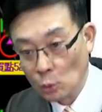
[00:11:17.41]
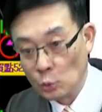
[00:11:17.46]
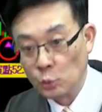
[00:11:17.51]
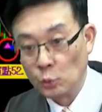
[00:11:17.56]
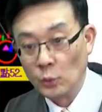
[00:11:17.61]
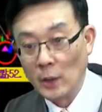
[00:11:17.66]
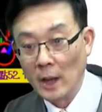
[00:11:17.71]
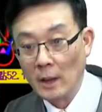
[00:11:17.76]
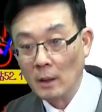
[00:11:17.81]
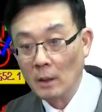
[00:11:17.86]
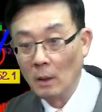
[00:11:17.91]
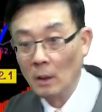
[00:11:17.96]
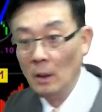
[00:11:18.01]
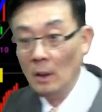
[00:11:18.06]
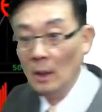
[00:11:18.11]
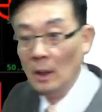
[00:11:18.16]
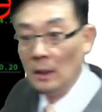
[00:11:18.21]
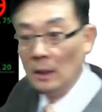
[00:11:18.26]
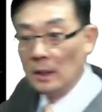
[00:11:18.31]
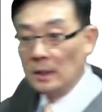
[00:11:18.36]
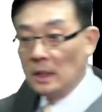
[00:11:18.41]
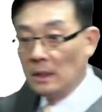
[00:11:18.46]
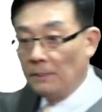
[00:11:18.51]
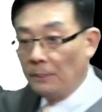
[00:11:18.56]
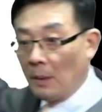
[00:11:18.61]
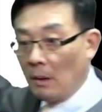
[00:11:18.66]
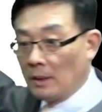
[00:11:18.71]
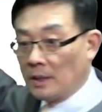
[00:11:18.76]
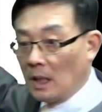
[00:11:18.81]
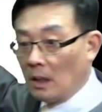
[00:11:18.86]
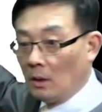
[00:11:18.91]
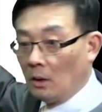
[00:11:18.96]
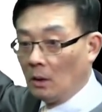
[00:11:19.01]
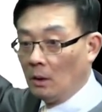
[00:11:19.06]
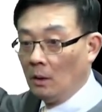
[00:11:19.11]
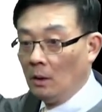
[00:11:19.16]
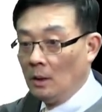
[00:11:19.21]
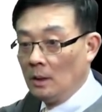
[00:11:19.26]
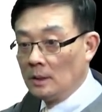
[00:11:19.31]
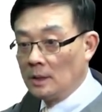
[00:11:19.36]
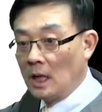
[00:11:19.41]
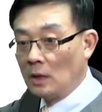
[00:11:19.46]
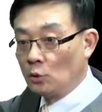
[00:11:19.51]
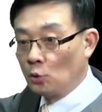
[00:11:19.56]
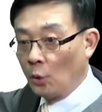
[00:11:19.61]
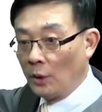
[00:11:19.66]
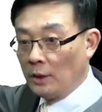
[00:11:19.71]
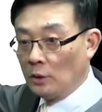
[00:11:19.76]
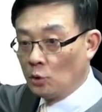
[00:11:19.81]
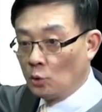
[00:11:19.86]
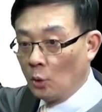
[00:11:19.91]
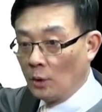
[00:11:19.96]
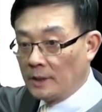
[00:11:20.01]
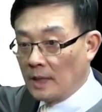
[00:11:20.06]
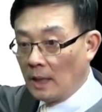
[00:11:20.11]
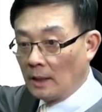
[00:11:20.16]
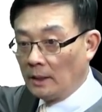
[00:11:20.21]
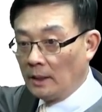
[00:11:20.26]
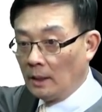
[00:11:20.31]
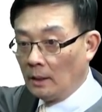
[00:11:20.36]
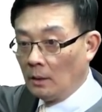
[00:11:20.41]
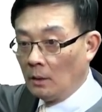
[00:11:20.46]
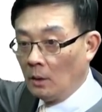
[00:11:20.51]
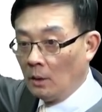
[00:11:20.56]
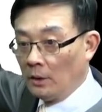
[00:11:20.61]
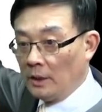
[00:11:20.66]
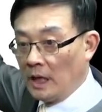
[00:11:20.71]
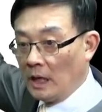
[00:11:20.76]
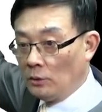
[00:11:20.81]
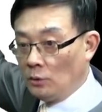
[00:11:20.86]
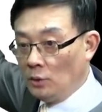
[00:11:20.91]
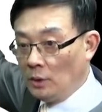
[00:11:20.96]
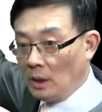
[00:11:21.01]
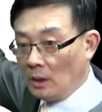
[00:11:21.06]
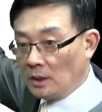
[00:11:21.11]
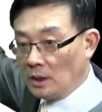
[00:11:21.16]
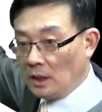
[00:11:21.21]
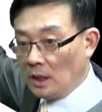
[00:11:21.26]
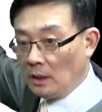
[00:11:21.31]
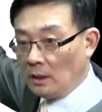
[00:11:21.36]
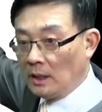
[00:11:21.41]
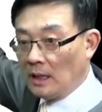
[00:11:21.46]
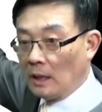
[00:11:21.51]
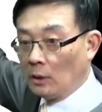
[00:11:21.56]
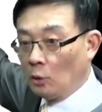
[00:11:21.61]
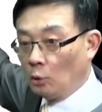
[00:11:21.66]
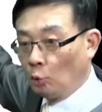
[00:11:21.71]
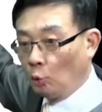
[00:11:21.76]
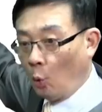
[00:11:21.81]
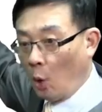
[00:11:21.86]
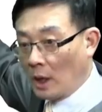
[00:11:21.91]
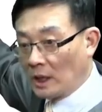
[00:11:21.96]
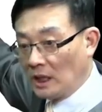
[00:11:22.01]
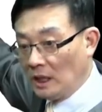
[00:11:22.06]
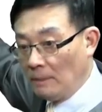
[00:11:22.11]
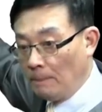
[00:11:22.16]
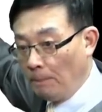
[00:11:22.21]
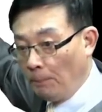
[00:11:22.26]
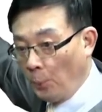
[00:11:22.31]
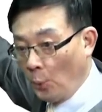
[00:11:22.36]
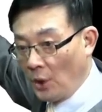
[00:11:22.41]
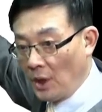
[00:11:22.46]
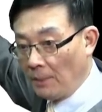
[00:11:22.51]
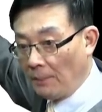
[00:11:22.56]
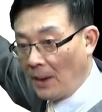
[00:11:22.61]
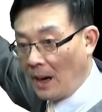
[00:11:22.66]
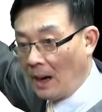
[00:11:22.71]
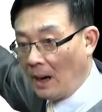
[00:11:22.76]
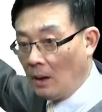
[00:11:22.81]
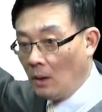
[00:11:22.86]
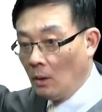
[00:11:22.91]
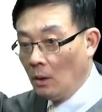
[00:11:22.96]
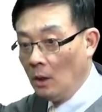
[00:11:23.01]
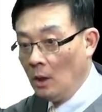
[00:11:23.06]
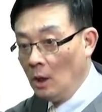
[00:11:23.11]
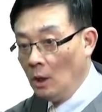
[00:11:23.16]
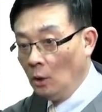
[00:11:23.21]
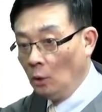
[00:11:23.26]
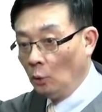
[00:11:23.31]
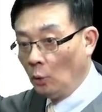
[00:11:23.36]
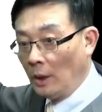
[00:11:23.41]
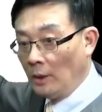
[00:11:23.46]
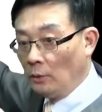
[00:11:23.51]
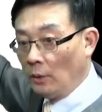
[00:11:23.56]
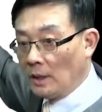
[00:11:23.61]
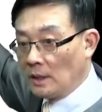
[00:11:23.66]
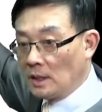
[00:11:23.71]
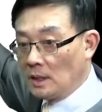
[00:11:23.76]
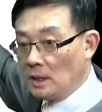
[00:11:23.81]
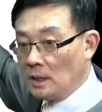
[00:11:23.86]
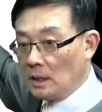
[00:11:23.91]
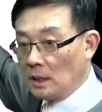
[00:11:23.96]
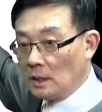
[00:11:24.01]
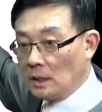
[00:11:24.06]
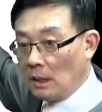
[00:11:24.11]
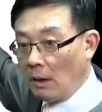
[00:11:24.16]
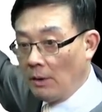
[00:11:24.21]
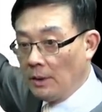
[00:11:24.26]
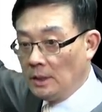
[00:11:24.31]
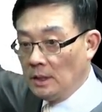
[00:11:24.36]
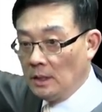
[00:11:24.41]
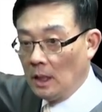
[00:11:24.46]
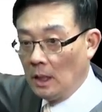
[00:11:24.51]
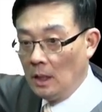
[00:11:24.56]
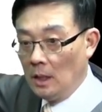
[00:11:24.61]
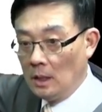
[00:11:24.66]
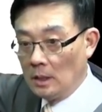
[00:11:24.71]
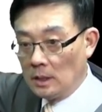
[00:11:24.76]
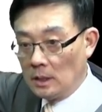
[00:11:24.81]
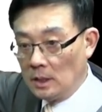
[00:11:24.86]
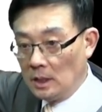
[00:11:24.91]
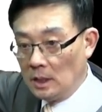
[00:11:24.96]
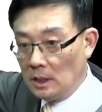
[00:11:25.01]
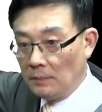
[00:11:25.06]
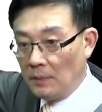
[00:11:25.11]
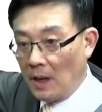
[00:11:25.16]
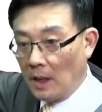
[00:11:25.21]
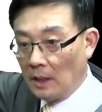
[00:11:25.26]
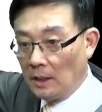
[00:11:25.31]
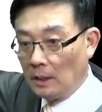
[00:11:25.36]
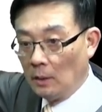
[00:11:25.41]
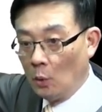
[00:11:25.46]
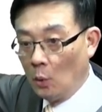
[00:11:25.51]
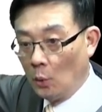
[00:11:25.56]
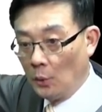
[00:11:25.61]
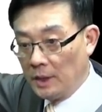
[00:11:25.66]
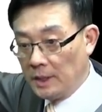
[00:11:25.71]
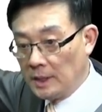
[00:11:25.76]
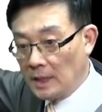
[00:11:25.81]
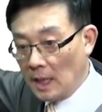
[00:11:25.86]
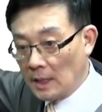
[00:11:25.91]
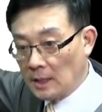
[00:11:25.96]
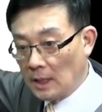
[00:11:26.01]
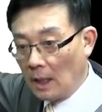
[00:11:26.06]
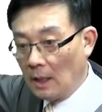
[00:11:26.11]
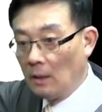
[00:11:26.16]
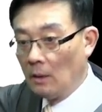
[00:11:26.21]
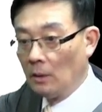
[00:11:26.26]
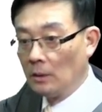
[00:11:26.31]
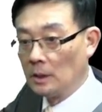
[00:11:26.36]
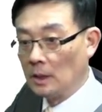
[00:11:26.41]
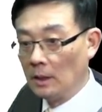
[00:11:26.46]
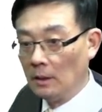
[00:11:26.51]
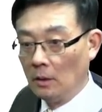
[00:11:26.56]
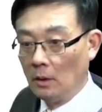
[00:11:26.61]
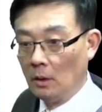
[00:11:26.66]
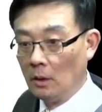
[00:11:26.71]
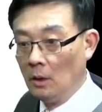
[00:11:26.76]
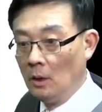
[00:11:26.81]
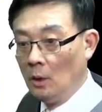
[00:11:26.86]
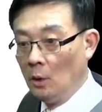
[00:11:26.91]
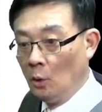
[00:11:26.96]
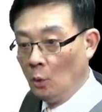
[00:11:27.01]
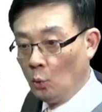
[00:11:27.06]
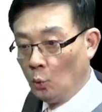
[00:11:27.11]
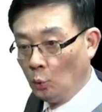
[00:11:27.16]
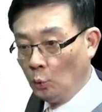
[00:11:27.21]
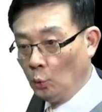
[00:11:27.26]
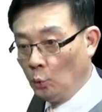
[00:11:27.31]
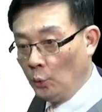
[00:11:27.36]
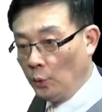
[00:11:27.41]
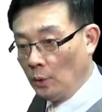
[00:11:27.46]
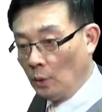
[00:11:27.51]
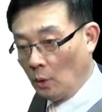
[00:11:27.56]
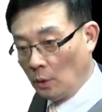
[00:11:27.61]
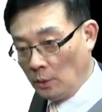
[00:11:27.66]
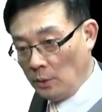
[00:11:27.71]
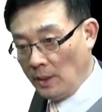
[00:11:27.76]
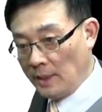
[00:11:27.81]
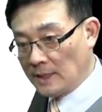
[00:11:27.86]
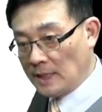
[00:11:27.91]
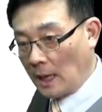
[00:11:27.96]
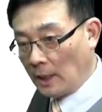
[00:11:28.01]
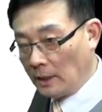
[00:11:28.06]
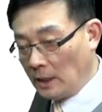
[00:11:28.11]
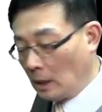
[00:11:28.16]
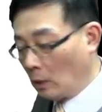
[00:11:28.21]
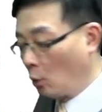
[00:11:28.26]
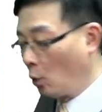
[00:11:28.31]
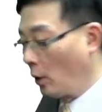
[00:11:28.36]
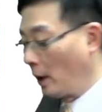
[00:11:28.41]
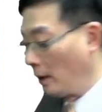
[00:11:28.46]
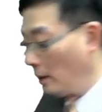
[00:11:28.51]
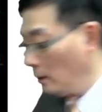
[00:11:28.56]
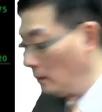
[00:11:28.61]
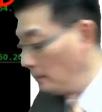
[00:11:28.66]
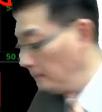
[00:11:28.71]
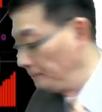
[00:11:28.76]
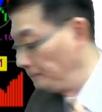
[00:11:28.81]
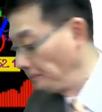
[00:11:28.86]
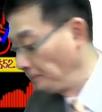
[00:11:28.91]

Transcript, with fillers: 出来哈。那甚至包括像哈，在昨天所涨停哈，延续到今天，两个短期不也趴哈？短短四个交易日有二十几趴的一个获利下差哈，这个哈弧度哈越涨越快哈。